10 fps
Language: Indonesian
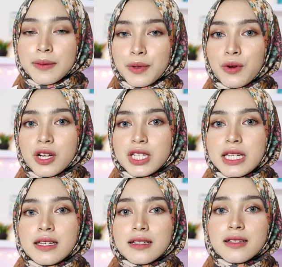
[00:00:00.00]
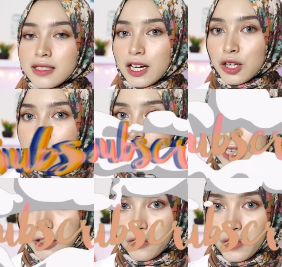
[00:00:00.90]
keep on watching, jangan lupa lupa di
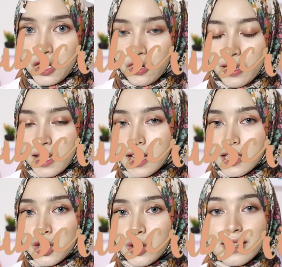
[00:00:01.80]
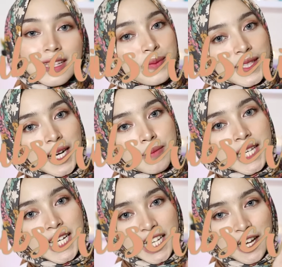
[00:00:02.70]
like dulu videonya dan juga subscribe
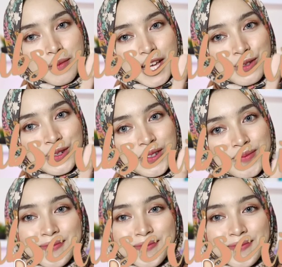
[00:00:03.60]
bagi kalian yang baru.